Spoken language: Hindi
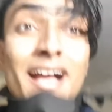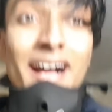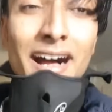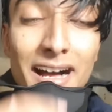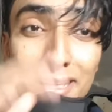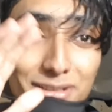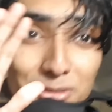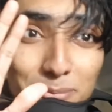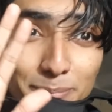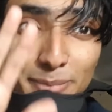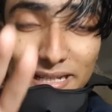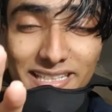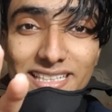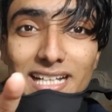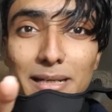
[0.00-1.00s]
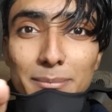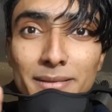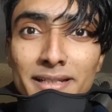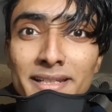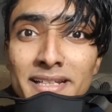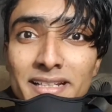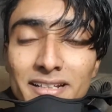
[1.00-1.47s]
हाँ तो भाई
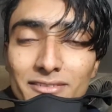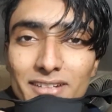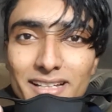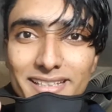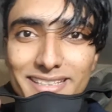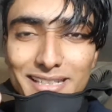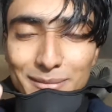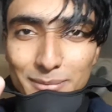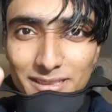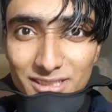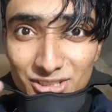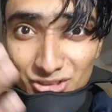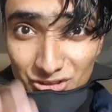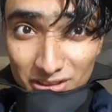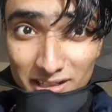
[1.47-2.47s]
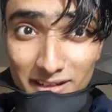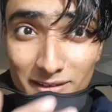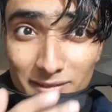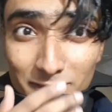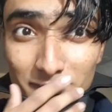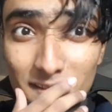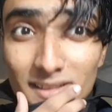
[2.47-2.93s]
आपके ने करवा दिया भाई
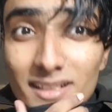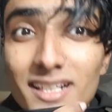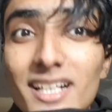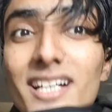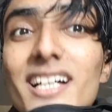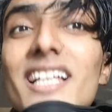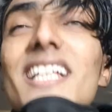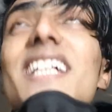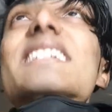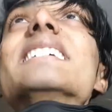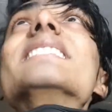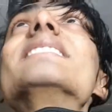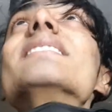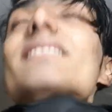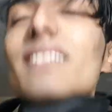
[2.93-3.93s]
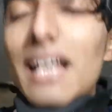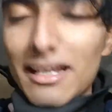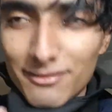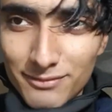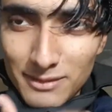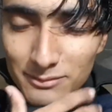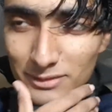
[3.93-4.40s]
शेव
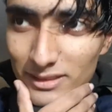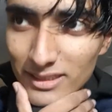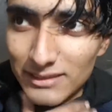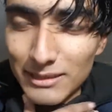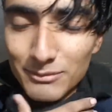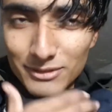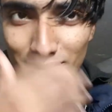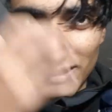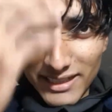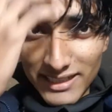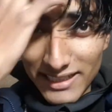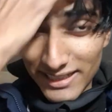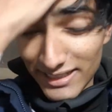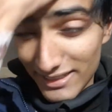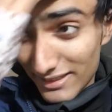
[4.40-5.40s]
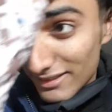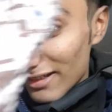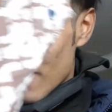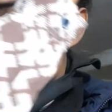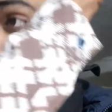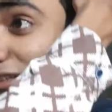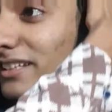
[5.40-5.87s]
लाइफ में फर्स्ट टाइम तो नहीं लेकिन
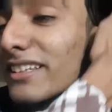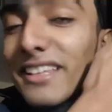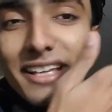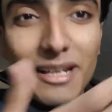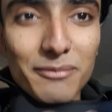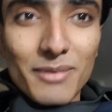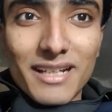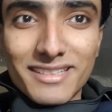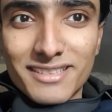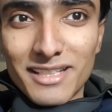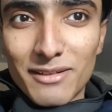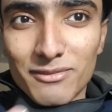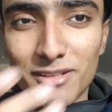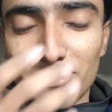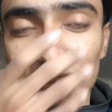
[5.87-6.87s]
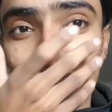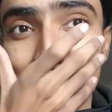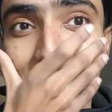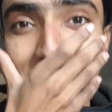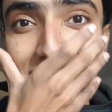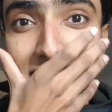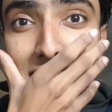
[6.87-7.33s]
काफ़ी देर बाद शेव करवाई
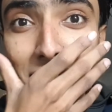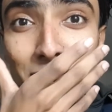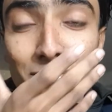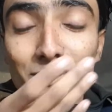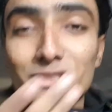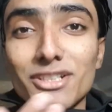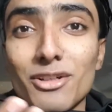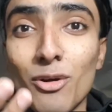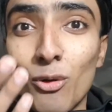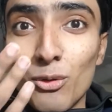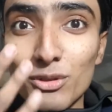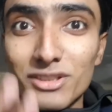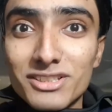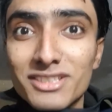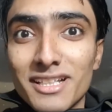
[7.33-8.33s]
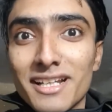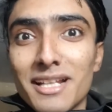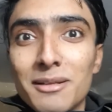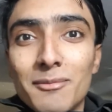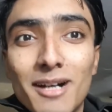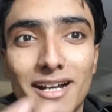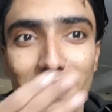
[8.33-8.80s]
और यार मुझे खुद
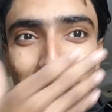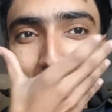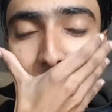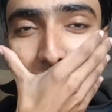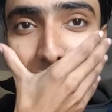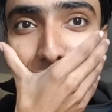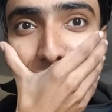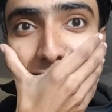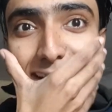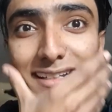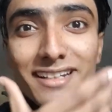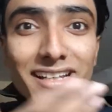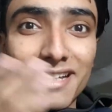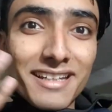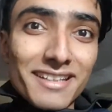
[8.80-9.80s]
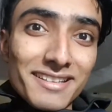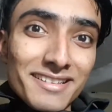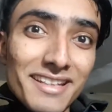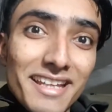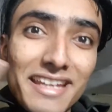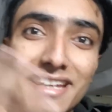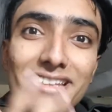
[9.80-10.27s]
शर्म आ रही है मतलब लग रहा है किसी
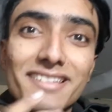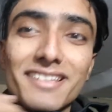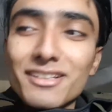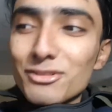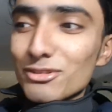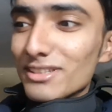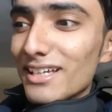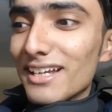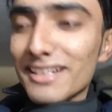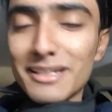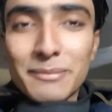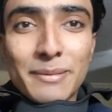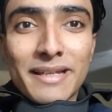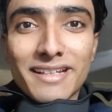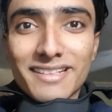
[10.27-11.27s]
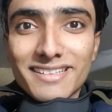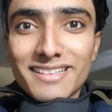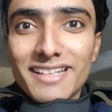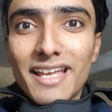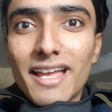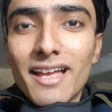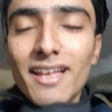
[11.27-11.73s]
ने इज्जत उतार के फेंक दी
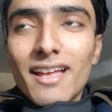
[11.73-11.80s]
है